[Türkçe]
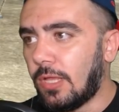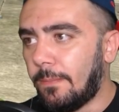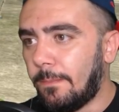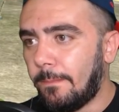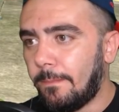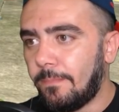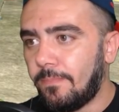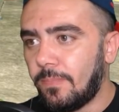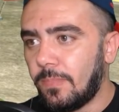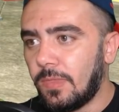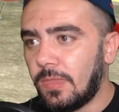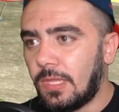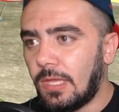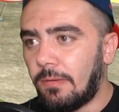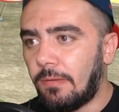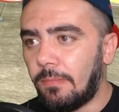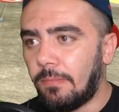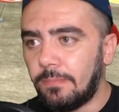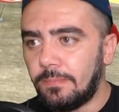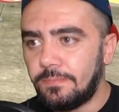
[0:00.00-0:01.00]
burada.
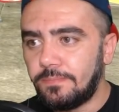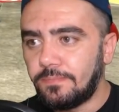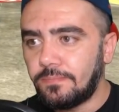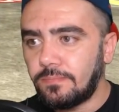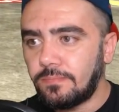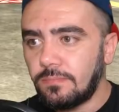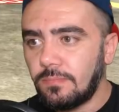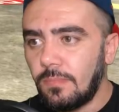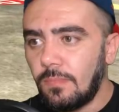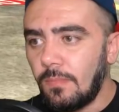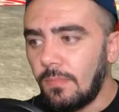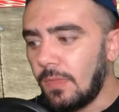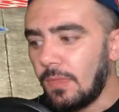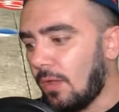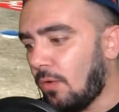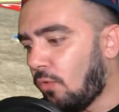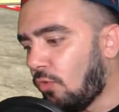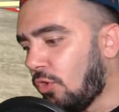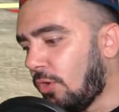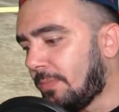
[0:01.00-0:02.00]
Tamam.
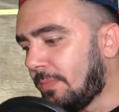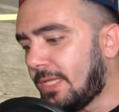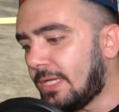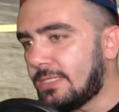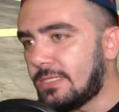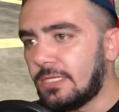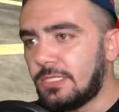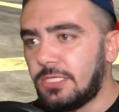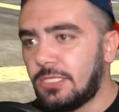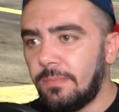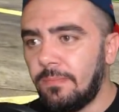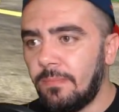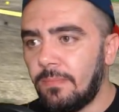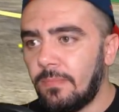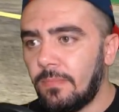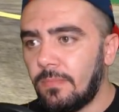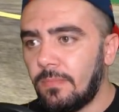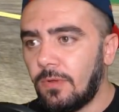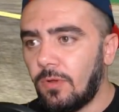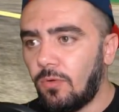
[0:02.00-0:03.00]
Oluyor mu test edeceğim?
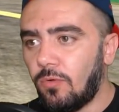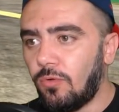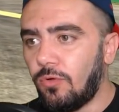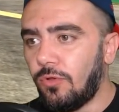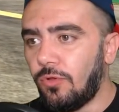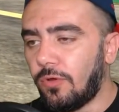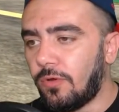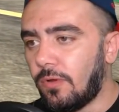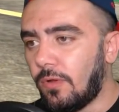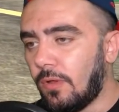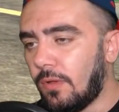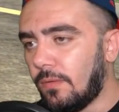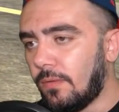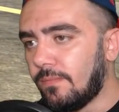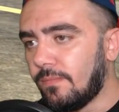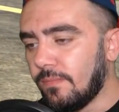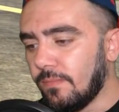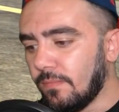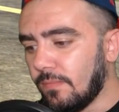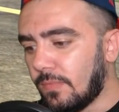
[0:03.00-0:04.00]
Oluyor.
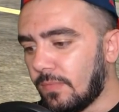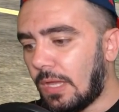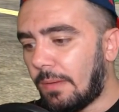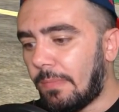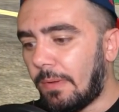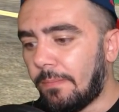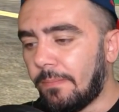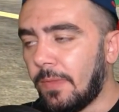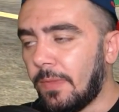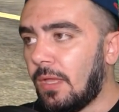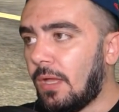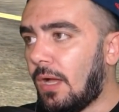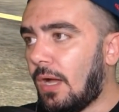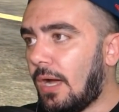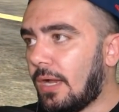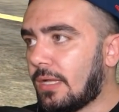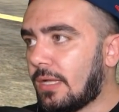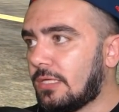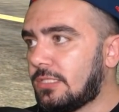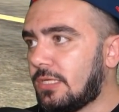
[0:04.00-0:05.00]
Tamam.
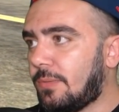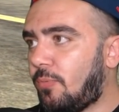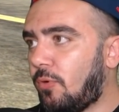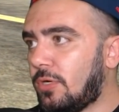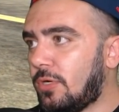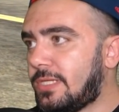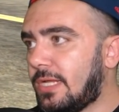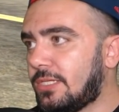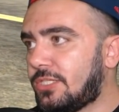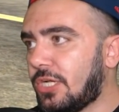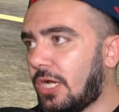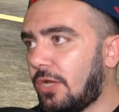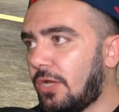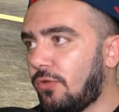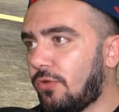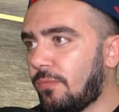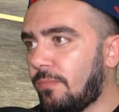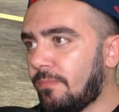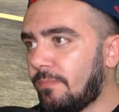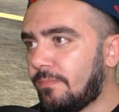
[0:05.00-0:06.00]
Arkadaşlar polisleri
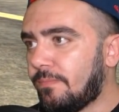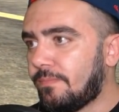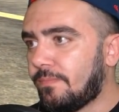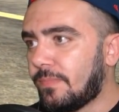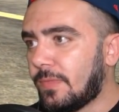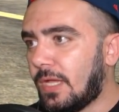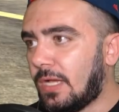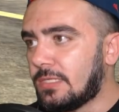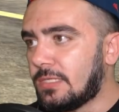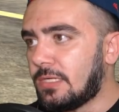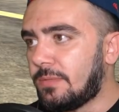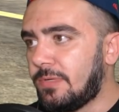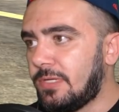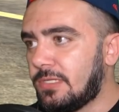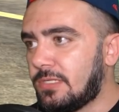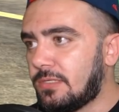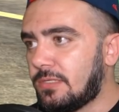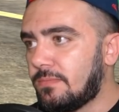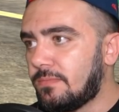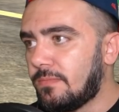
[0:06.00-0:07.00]
çağırıyorum. Hazır
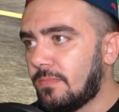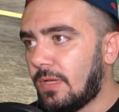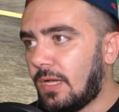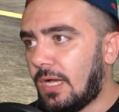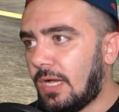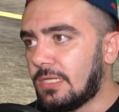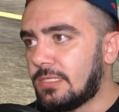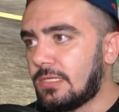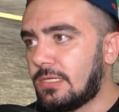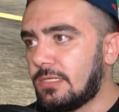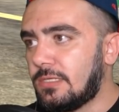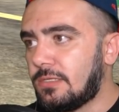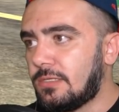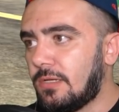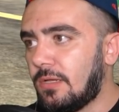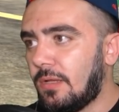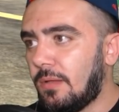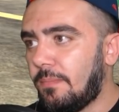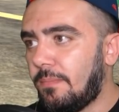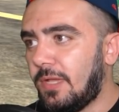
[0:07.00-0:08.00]
mıyız? Hazırız.
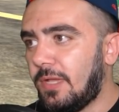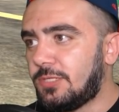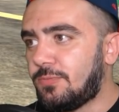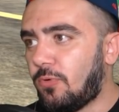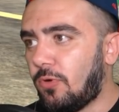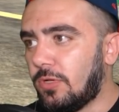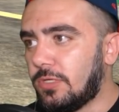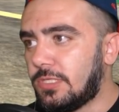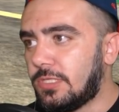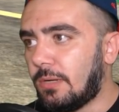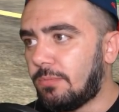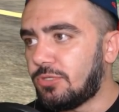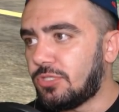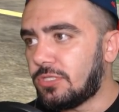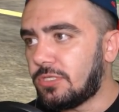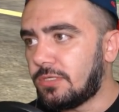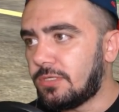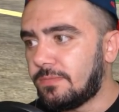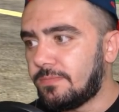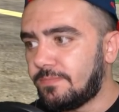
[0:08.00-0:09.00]
5 polis
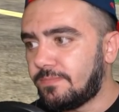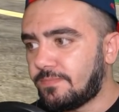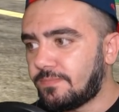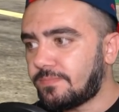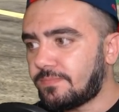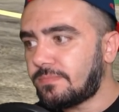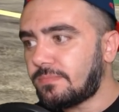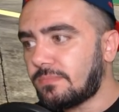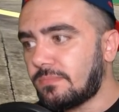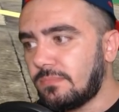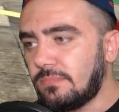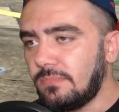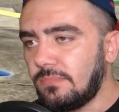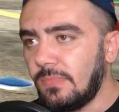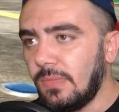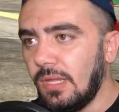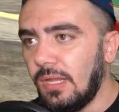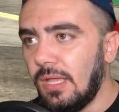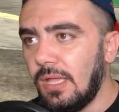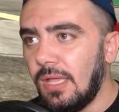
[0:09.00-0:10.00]
yapmıştır.
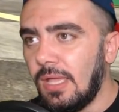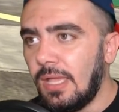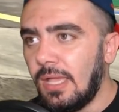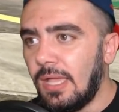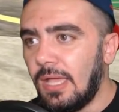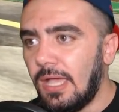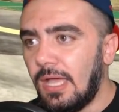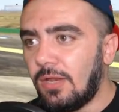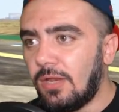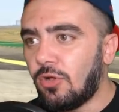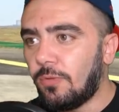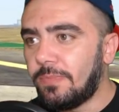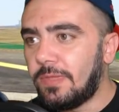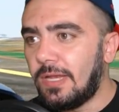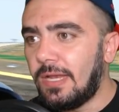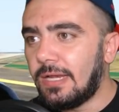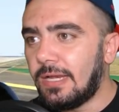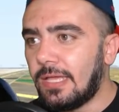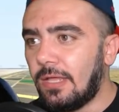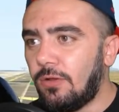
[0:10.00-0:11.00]

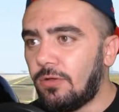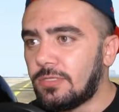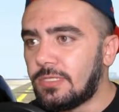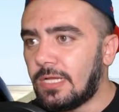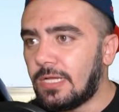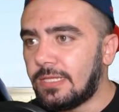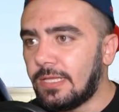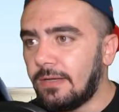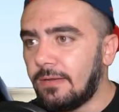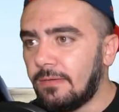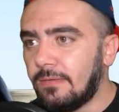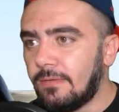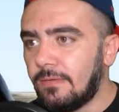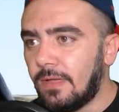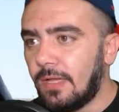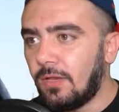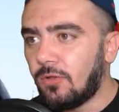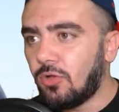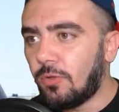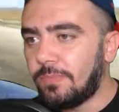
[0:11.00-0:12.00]
Helikopterler geliyor zaten.
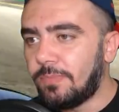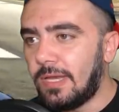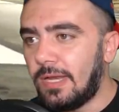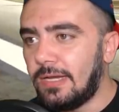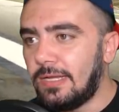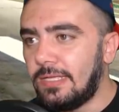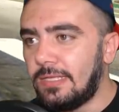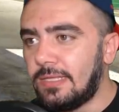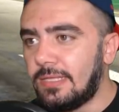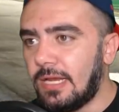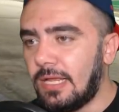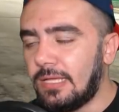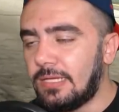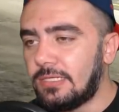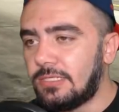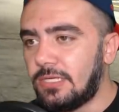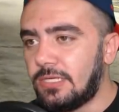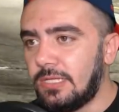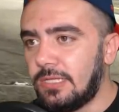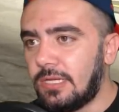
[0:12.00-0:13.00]
Helikopterleri indir
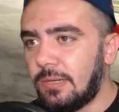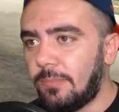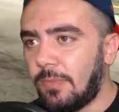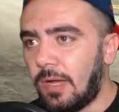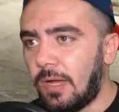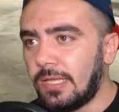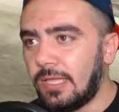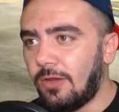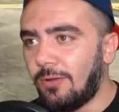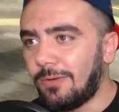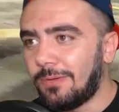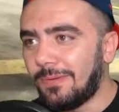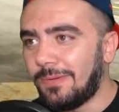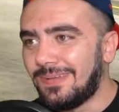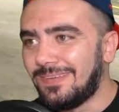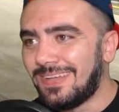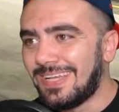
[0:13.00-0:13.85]
e, şey, indirim ah geliyor.